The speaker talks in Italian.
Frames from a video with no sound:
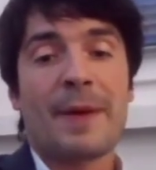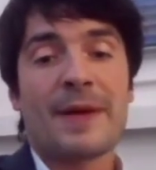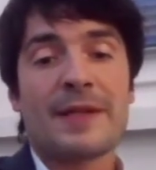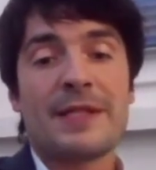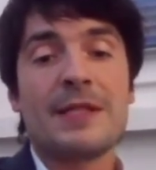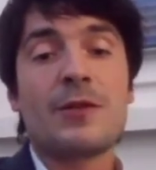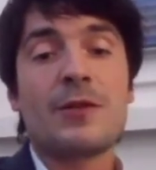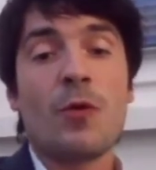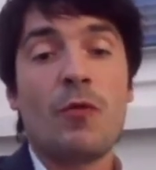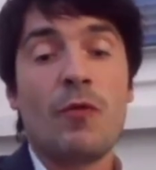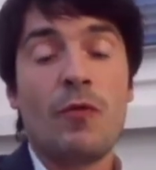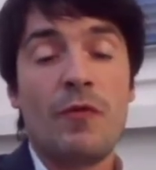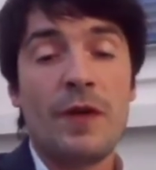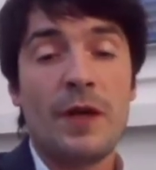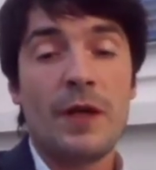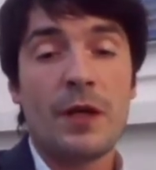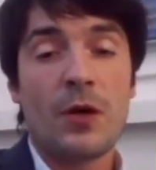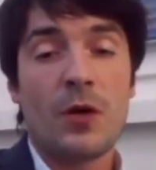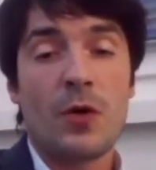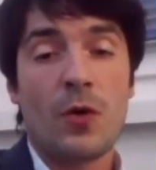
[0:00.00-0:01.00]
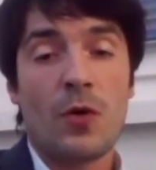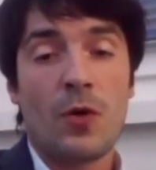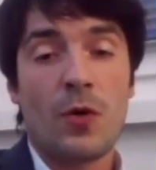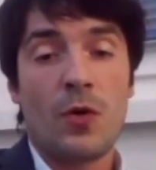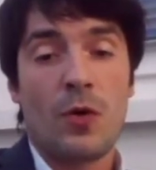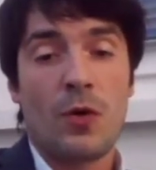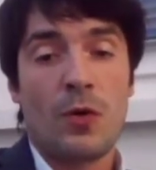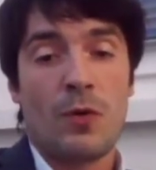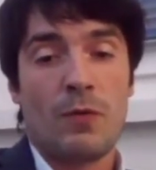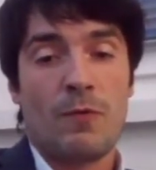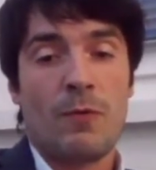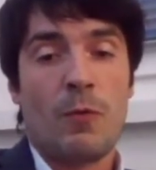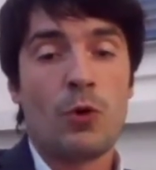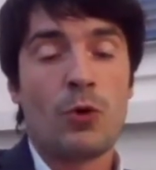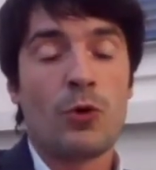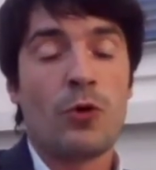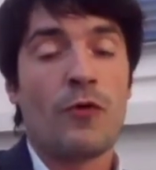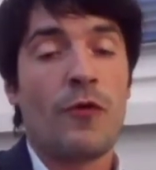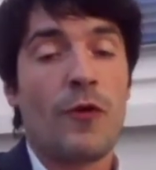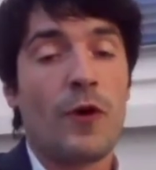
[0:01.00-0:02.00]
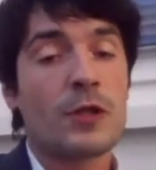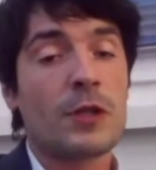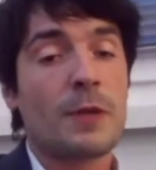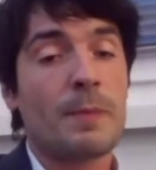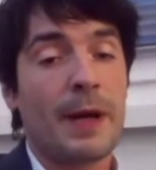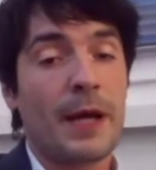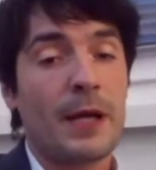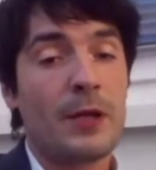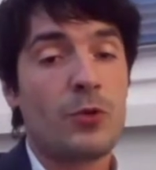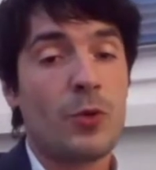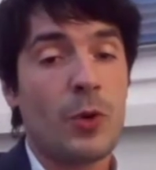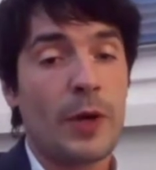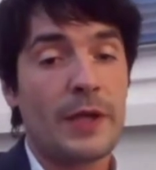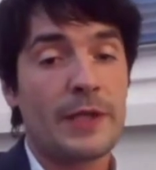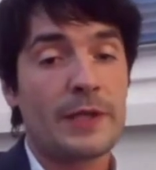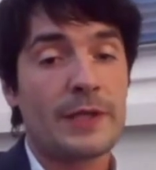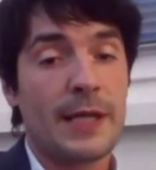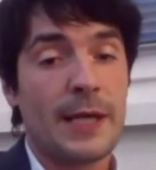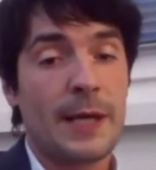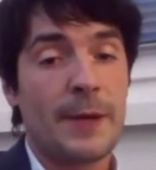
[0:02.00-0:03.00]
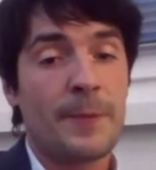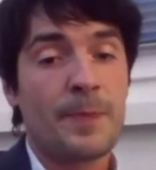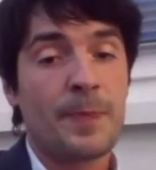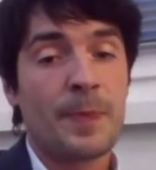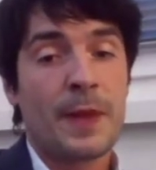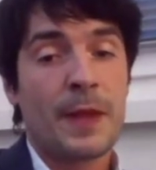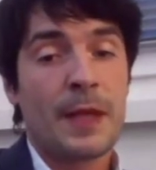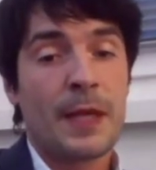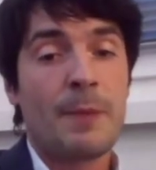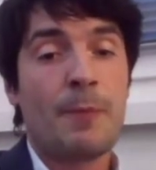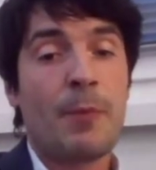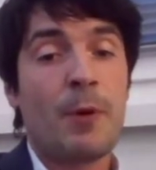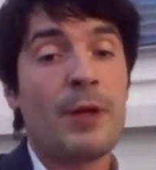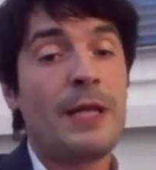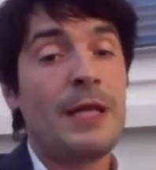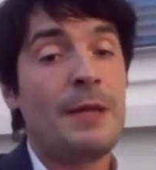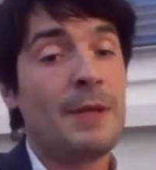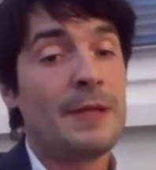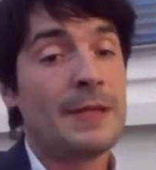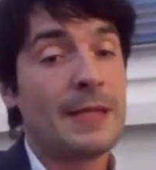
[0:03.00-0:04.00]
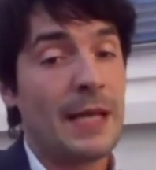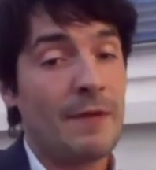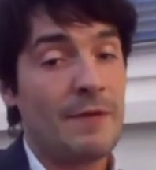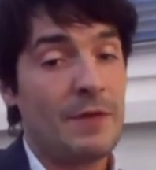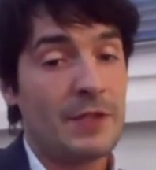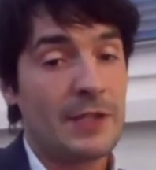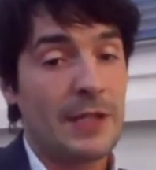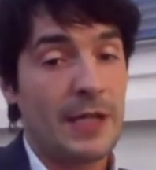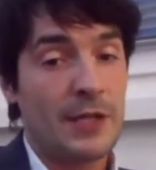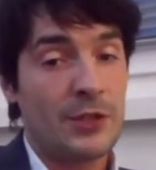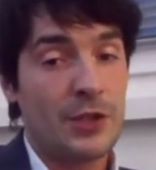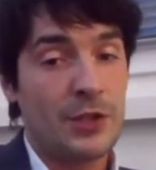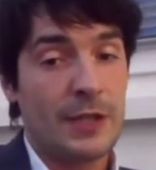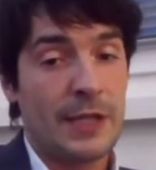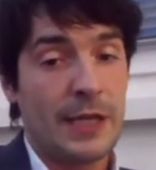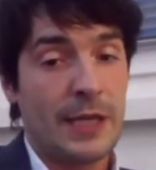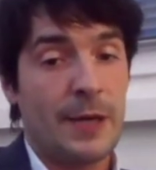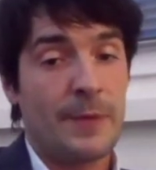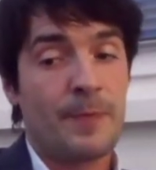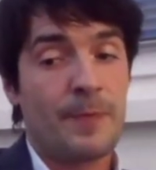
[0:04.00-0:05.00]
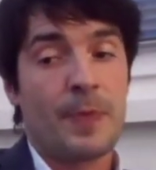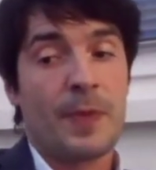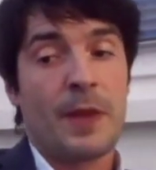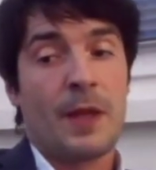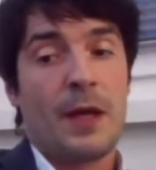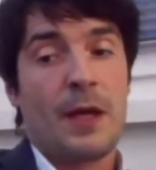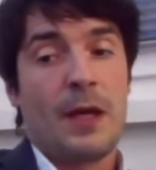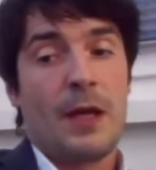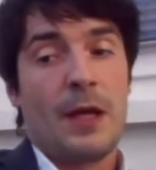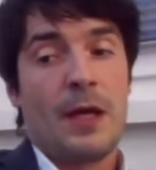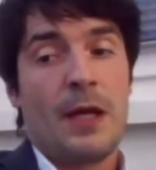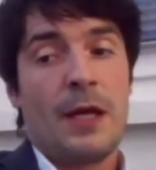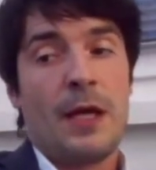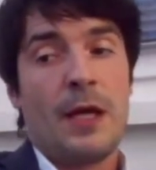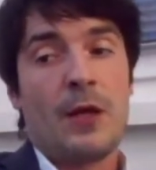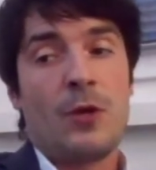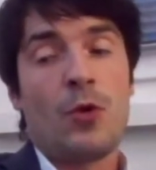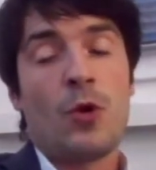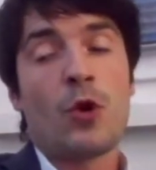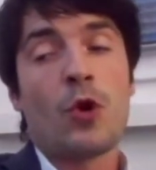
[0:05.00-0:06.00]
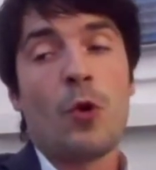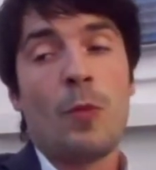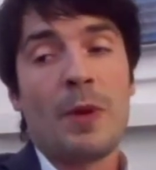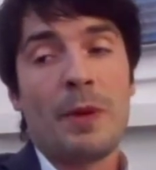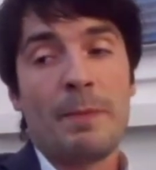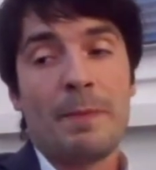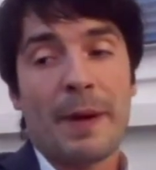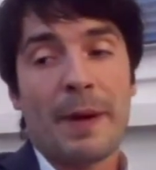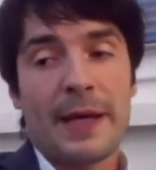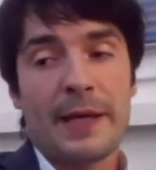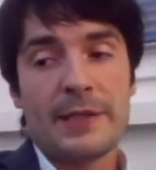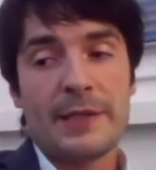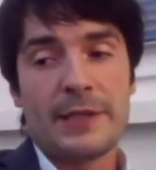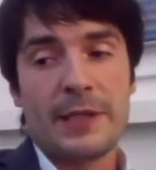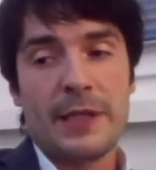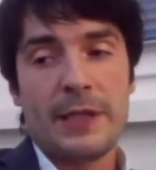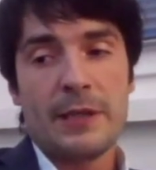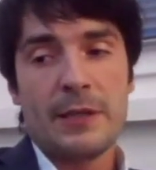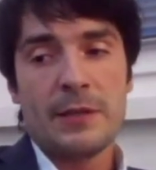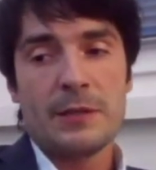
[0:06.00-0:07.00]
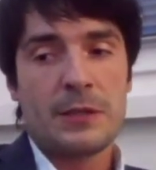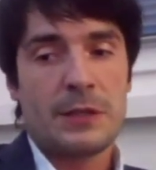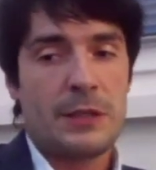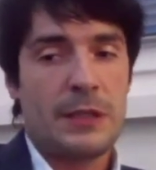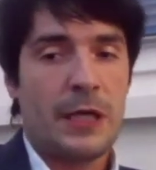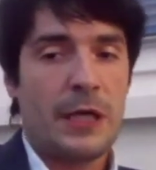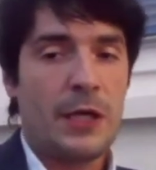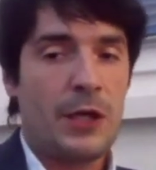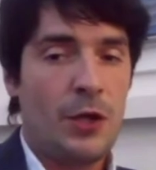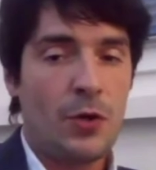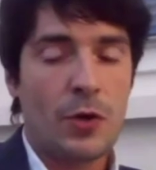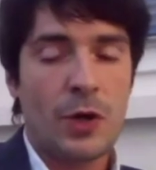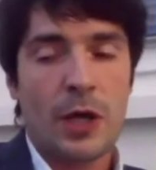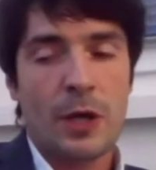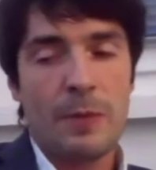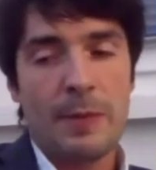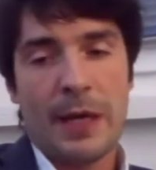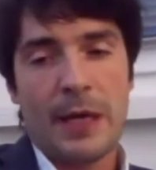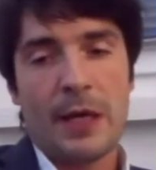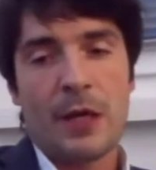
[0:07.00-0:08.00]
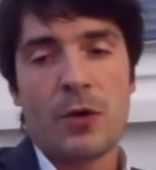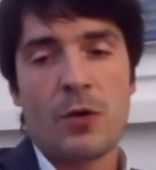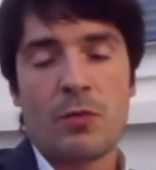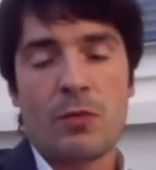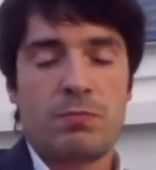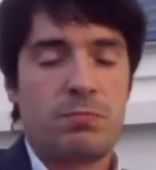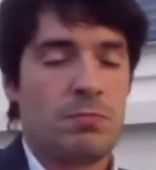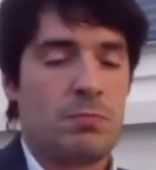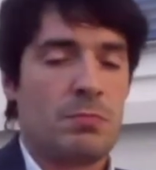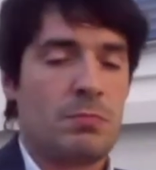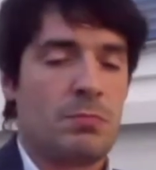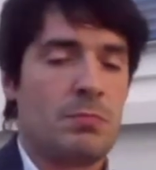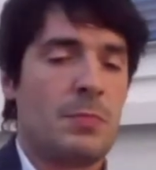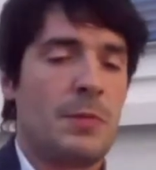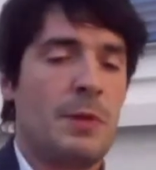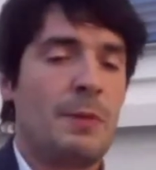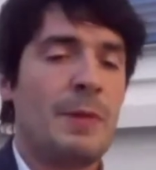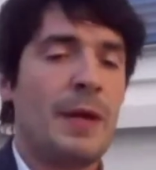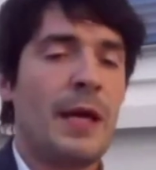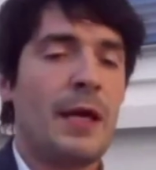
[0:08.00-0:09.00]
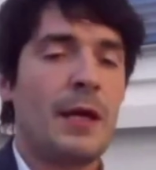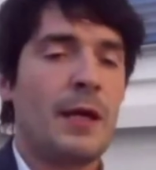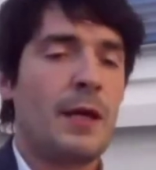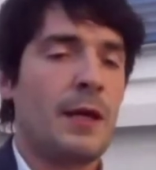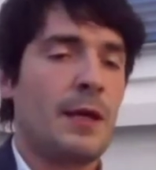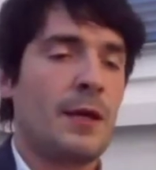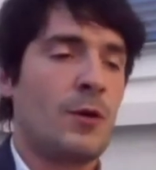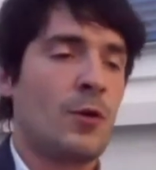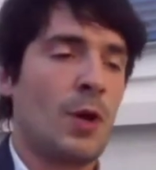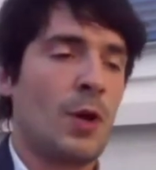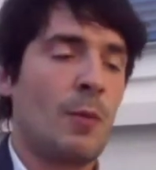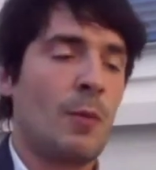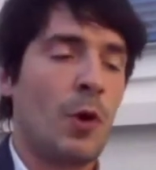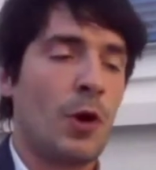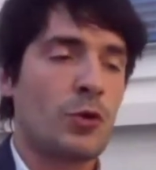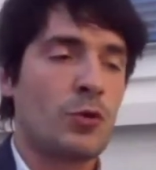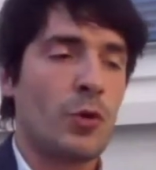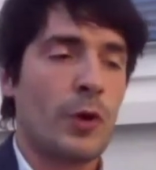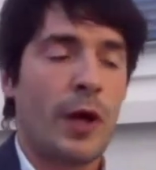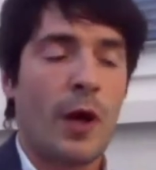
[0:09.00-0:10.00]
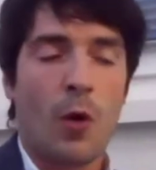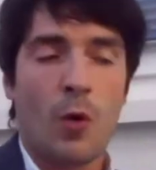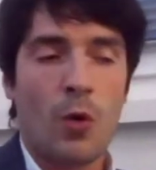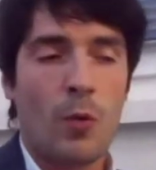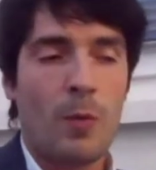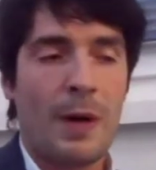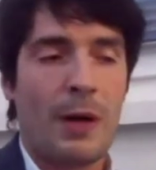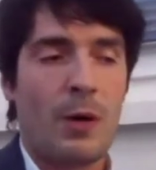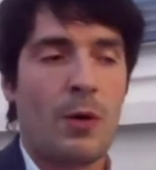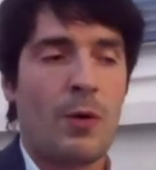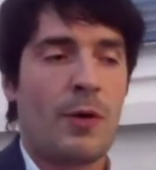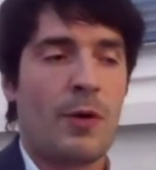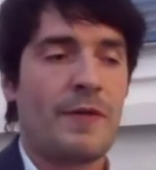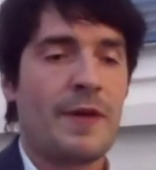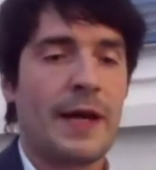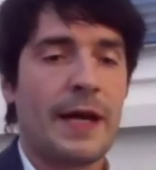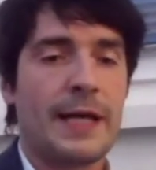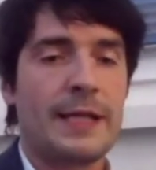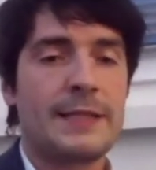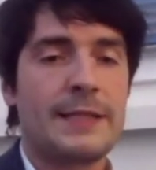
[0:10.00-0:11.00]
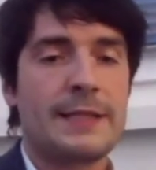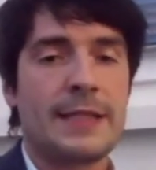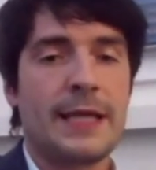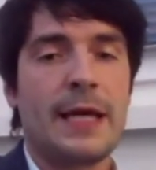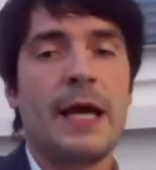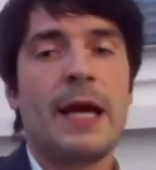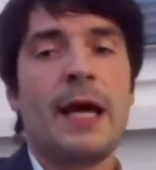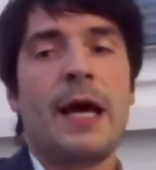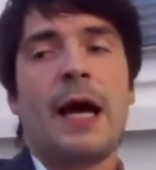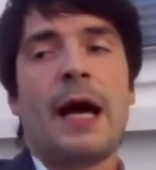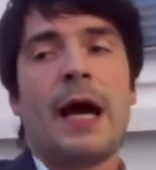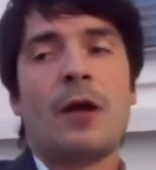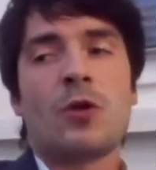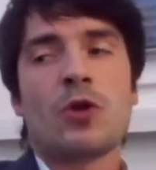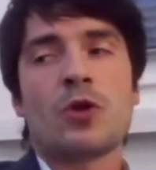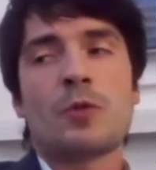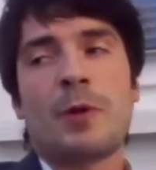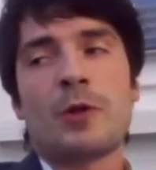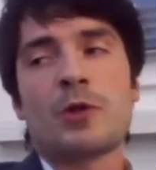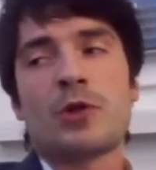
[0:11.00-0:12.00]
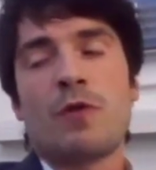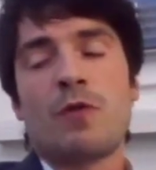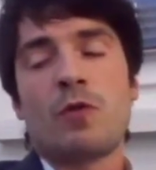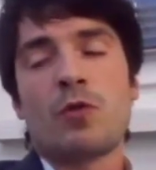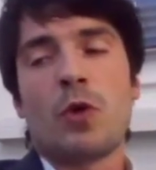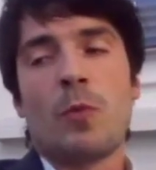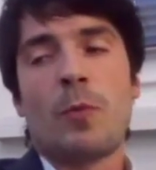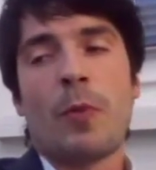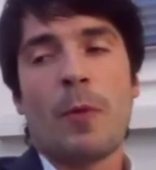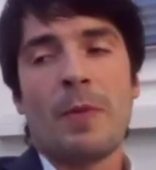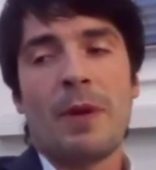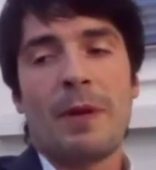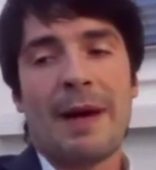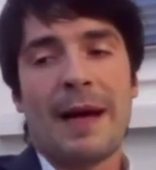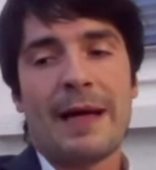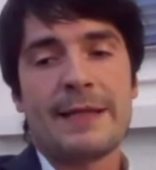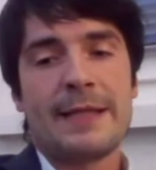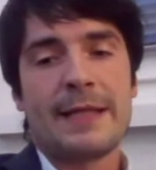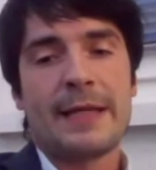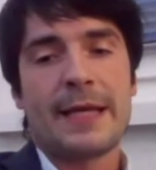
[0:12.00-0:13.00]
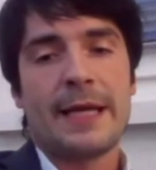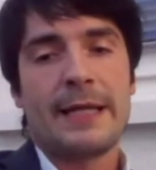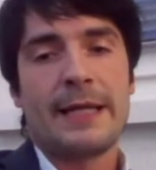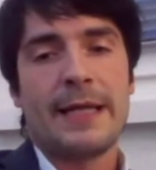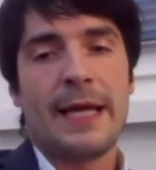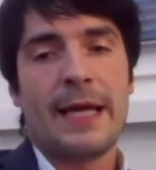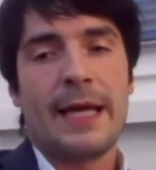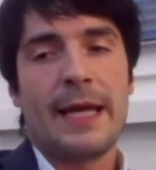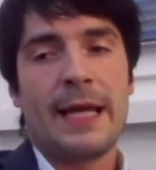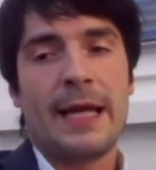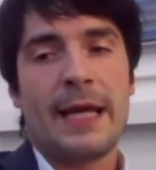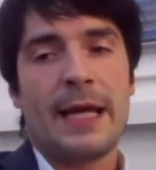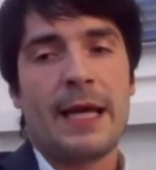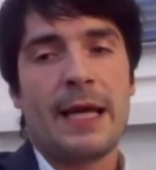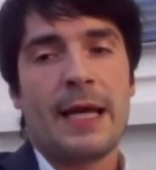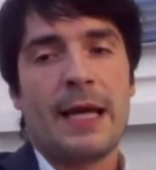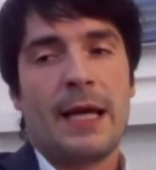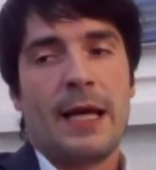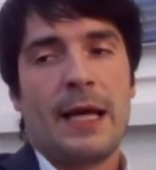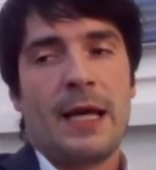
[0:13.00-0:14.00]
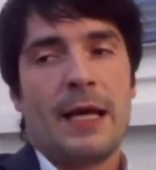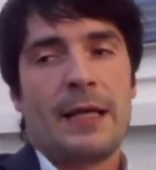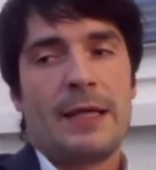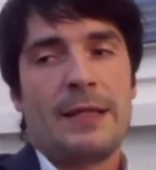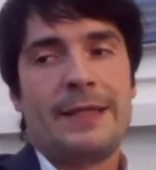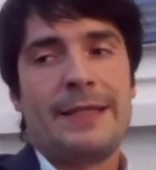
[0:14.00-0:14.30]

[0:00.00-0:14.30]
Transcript: rappresenta un vincolo molto forte per il turista che poi limita la visita a una città. E noi come imprese, sia io che i miei, i miei collaboratori a Roma o a Firenze, hanno spesso avuto problematiche nel